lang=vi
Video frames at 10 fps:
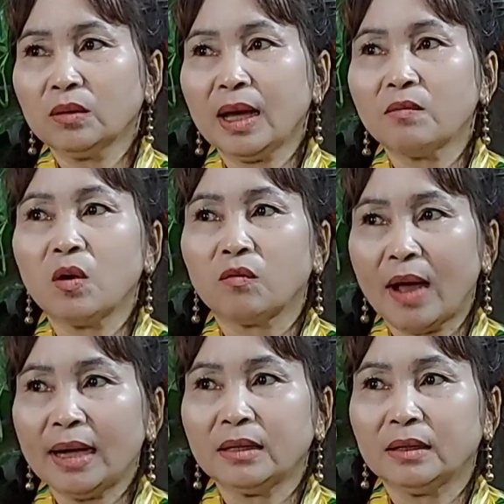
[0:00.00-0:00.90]
luôn, nó không còn
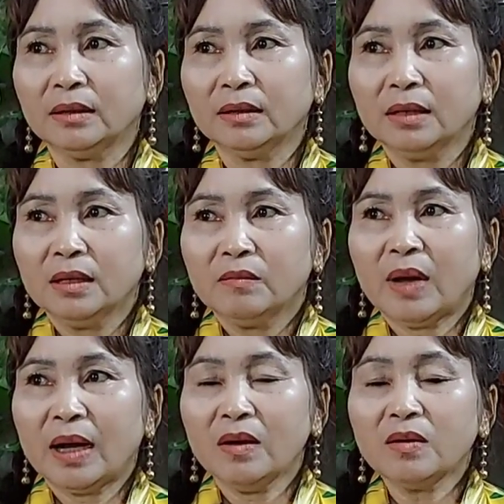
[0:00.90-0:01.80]
phá nữa.
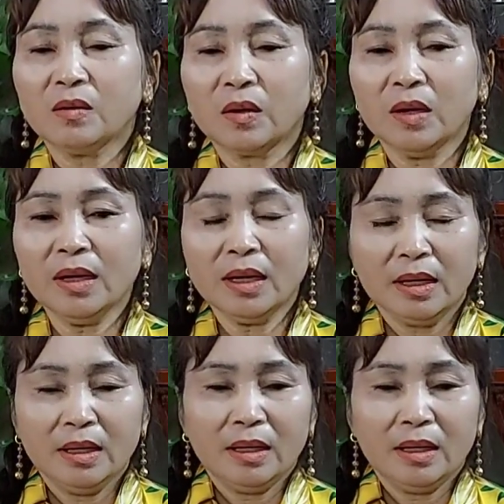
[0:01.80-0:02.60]
Mà nó còn nói